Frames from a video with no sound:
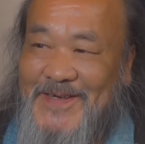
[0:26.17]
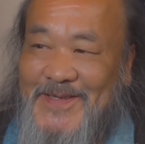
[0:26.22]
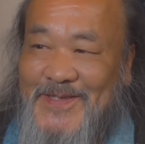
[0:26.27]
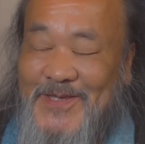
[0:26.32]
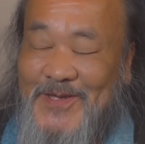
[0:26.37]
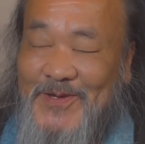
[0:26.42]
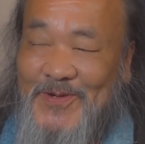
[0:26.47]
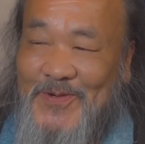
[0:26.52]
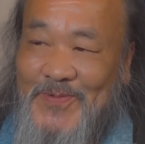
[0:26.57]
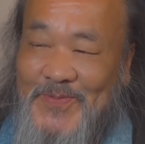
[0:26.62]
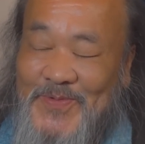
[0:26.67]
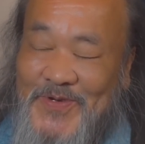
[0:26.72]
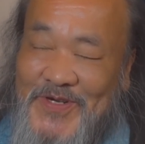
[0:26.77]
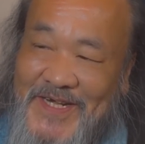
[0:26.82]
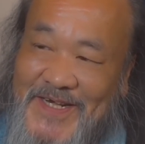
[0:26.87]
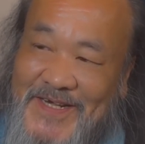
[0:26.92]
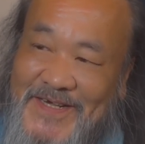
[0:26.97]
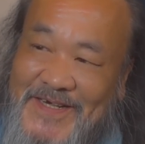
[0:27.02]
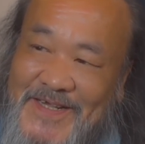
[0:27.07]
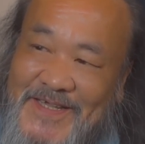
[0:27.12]
日本も
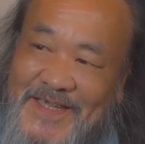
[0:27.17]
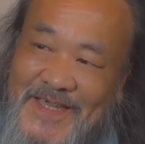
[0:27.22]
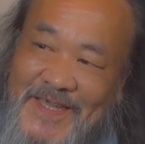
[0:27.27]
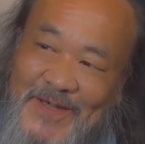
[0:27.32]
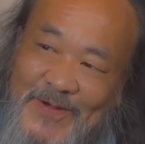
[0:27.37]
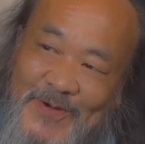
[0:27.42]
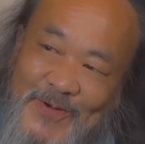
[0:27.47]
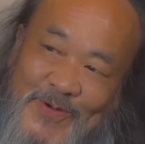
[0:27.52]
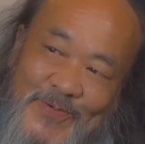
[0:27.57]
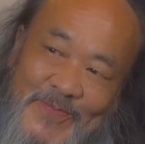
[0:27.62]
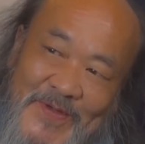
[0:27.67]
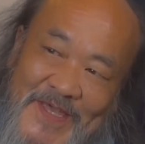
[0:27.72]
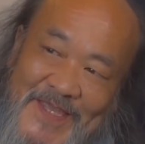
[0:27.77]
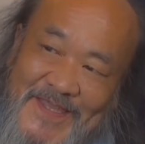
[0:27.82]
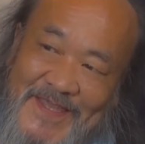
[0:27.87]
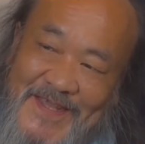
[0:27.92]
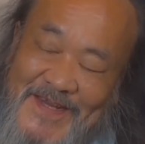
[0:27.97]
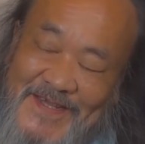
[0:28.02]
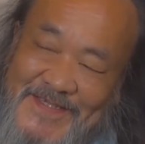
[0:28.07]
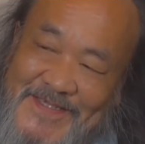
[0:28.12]
なんか銀行
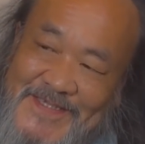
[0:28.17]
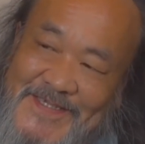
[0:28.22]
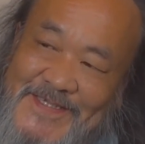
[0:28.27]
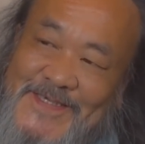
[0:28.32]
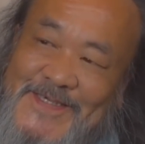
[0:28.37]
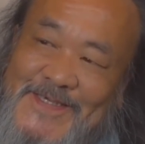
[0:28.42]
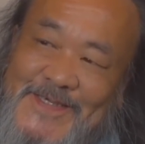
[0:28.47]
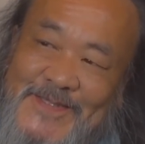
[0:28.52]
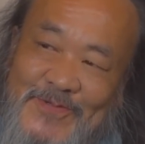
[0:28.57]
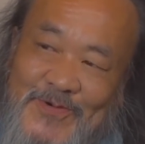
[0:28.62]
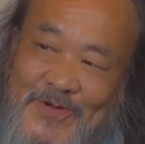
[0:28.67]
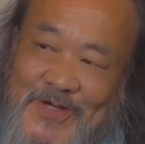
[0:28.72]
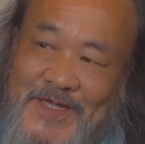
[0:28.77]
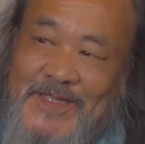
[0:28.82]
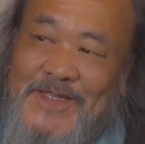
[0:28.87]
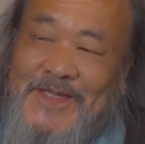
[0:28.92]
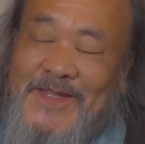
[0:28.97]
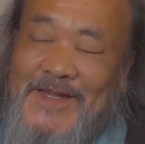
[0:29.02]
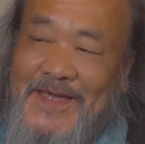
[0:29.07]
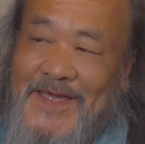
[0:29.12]
メンテナンスとか
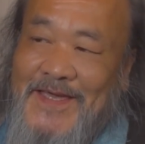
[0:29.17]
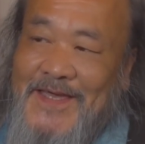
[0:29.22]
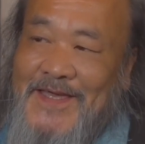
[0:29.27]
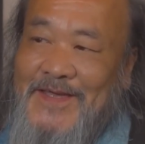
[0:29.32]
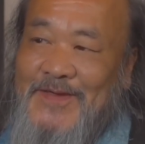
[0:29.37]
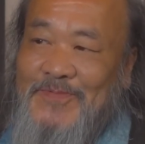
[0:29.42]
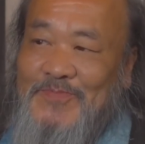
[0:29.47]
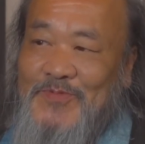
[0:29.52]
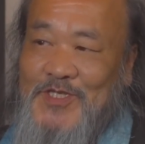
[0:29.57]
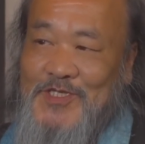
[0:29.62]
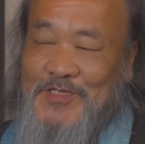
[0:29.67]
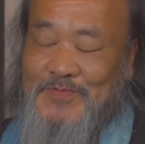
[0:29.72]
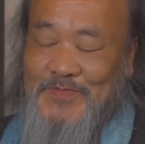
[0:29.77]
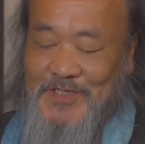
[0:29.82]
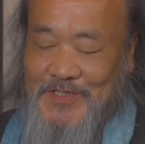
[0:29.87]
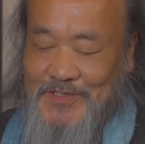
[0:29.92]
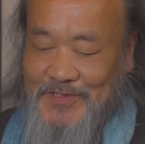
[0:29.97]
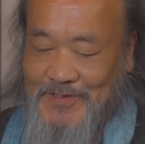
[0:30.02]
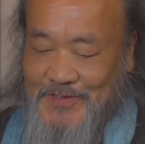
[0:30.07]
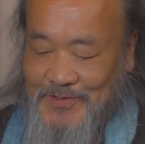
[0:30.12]
言ってね、三菱
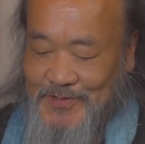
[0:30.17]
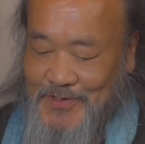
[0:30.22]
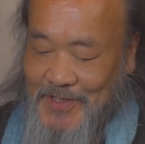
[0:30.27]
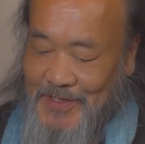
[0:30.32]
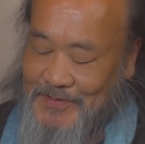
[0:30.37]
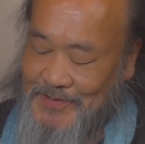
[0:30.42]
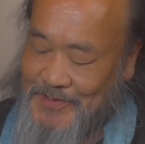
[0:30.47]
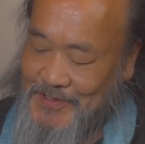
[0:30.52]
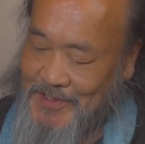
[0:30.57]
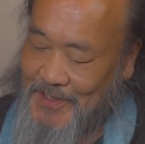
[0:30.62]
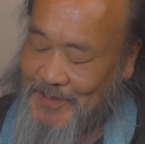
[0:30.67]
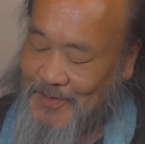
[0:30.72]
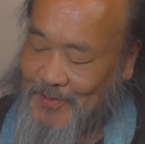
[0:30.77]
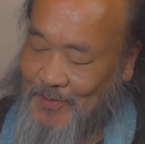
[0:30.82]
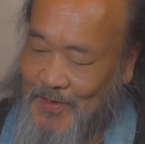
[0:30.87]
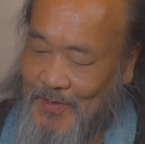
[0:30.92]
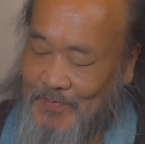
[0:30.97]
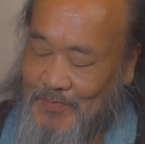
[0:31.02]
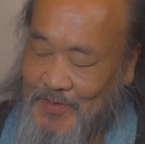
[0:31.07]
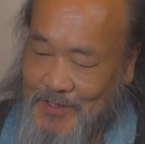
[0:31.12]
UFJ
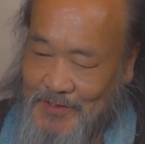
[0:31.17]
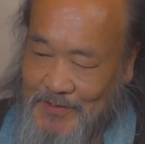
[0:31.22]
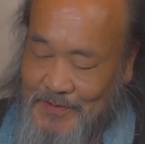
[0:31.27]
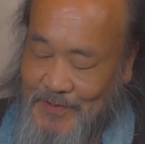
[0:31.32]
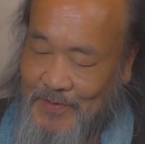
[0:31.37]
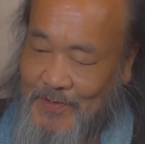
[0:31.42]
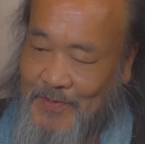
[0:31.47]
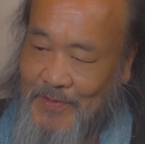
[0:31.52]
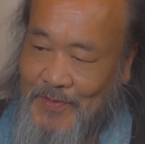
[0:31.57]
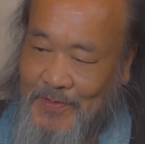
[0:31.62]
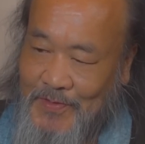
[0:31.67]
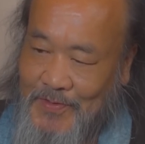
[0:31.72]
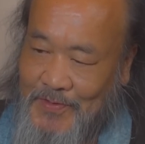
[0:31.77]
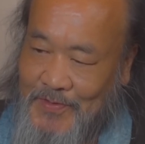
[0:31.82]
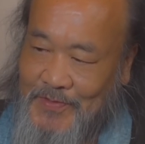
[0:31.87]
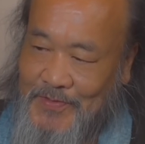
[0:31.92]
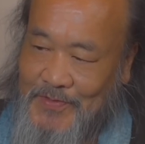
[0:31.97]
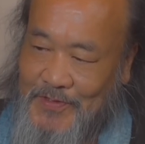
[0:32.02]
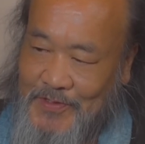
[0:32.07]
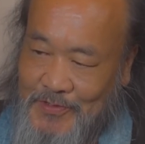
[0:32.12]
とかみず
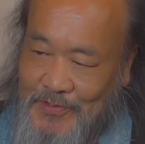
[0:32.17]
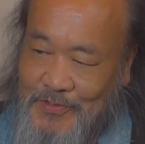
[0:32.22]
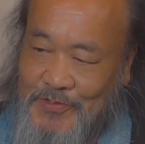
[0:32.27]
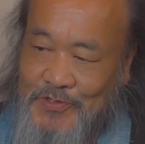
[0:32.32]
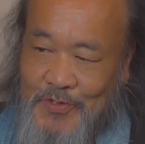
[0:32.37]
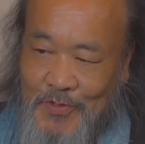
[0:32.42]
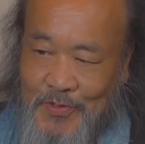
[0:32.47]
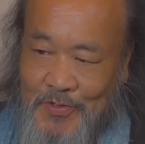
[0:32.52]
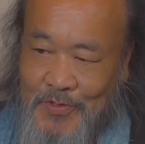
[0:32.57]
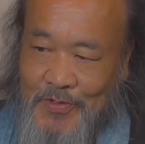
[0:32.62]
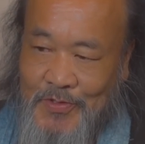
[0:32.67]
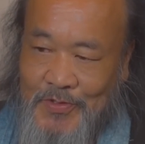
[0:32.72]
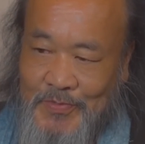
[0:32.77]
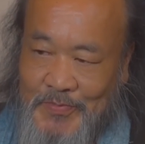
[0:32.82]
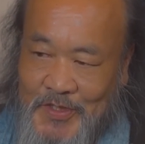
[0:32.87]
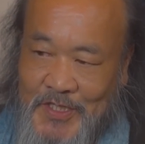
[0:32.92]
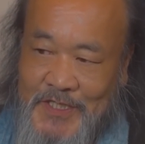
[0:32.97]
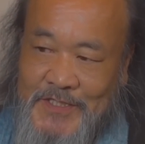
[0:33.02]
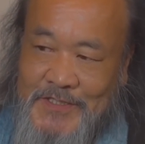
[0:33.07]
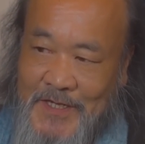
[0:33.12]
ほ、ゆうちょ
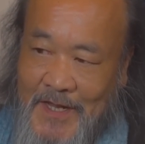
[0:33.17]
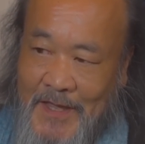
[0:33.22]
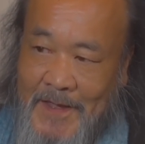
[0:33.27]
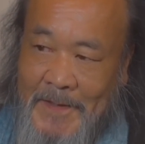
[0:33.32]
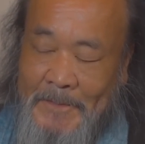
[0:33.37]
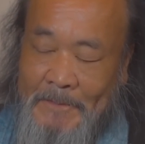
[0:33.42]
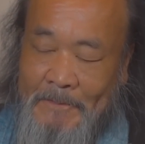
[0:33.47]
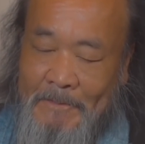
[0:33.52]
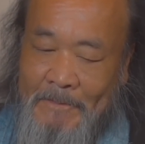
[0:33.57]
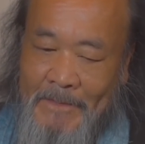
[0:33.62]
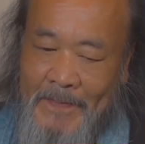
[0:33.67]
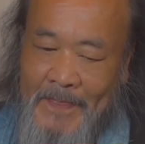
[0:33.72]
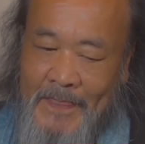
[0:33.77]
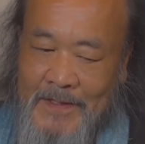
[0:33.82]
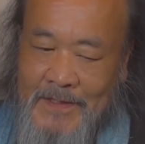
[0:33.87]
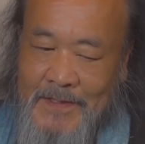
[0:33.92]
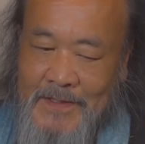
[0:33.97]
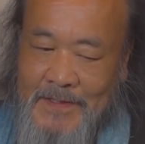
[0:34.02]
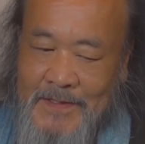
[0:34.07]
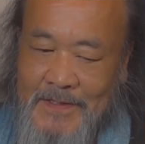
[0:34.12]
もですね、
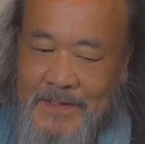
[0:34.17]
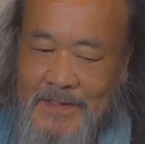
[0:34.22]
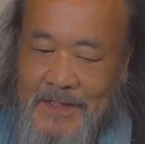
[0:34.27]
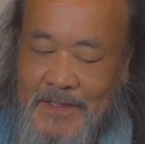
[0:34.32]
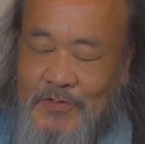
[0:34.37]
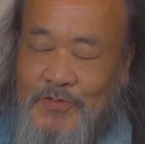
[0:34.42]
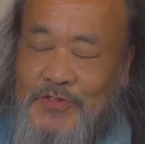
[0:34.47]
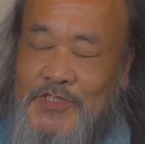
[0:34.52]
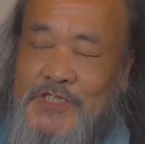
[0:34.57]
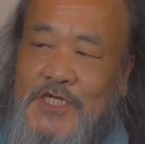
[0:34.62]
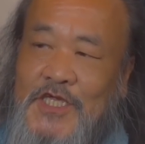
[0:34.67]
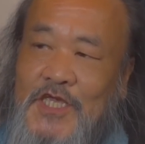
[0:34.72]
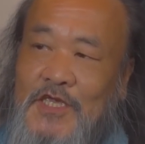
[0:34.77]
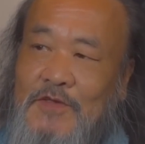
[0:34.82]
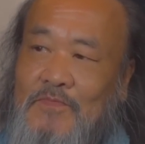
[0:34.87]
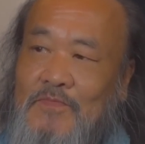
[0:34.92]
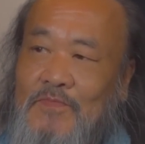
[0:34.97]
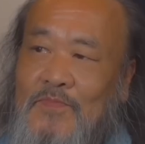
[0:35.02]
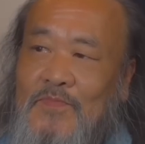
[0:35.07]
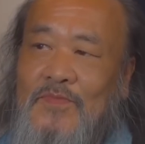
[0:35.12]
あと地
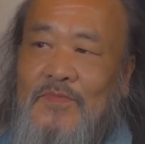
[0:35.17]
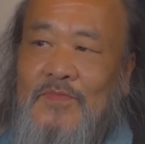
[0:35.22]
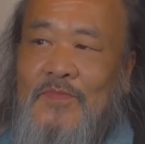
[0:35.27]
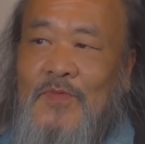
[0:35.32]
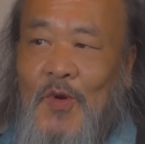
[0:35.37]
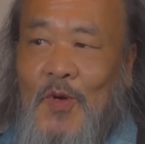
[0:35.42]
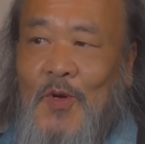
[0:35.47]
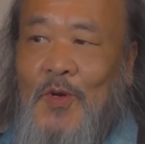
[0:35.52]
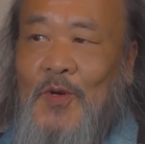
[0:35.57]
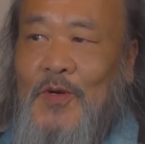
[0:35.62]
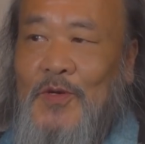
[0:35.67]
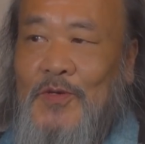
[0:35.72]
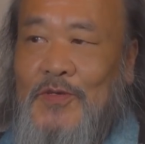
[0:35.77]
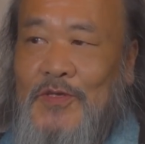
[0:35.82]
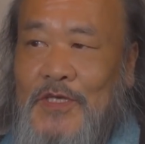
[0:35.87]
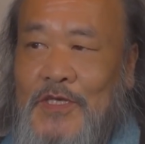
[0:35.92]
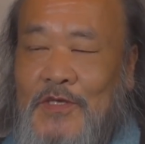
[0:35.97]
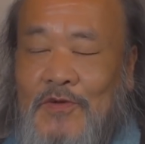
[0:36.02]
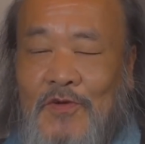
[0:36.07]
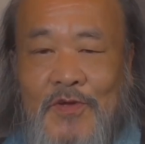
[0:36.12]
銀も
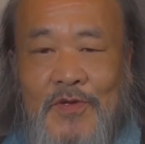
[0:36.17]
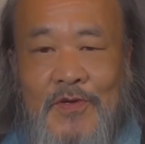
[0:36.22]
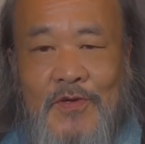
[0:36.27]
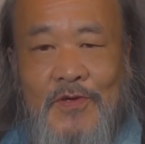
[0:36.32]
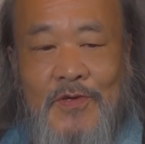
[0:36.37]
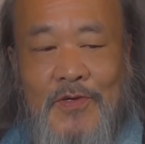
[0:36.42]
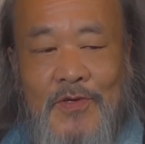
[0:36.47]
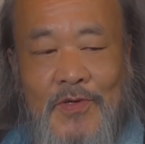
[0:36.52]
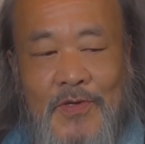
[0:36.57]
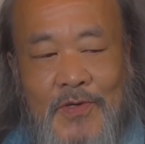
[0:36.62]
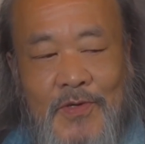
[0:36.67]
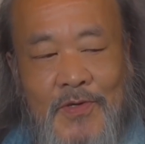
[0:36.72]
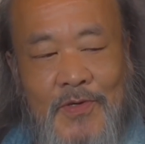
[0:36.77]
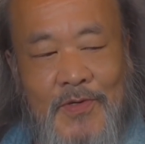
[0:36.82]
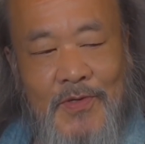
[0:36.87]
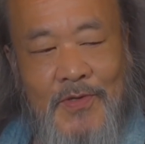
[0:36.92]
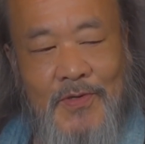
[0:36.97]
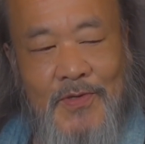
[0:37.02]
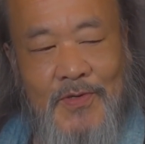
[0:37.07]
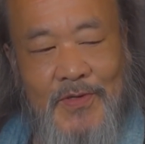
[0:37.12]
いろい
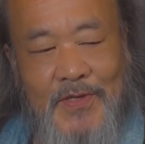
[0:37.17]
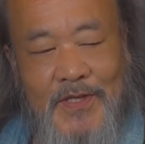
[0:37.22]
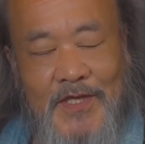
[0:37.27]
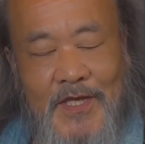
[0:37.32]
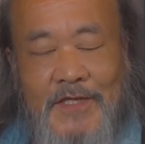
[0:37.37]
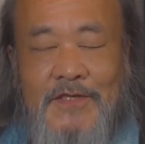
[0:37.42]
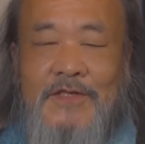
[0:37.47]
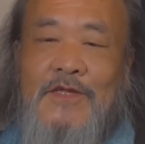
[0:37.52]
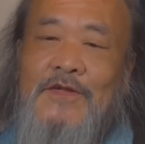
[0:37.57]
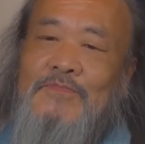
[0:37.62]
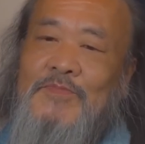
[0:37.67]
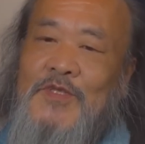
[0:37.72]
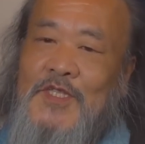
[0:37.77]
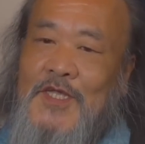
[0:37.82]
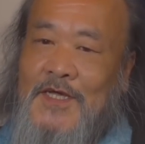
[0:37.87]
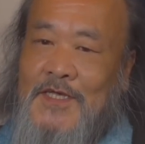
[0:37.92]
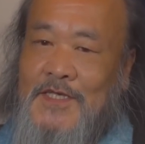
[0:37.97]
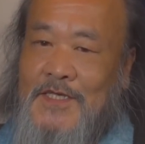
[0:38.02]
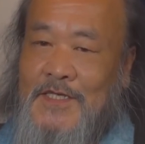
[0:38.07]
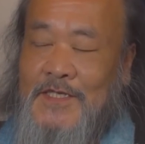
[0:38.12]
ろやってるみ
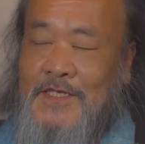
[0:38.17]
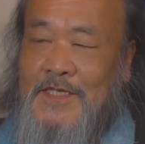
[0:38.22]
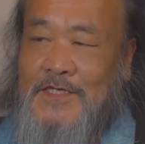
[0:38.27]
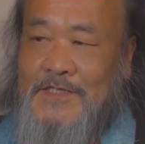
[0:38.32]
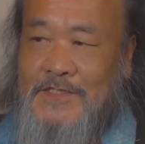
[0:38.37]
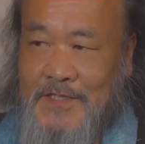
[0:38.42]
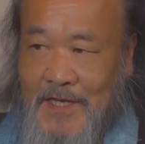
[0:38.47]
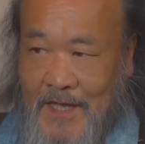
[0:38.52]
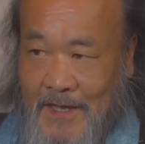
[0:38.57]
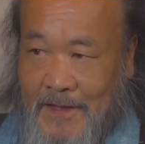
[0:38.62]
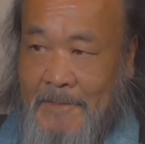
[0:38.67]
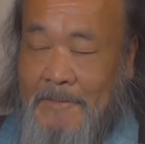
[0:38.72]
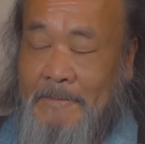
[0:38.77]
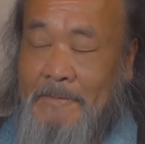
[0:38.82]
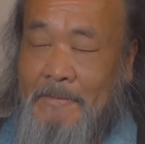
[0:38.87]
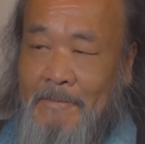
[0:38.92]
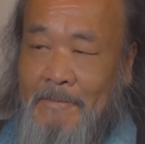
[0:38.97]
たいですね。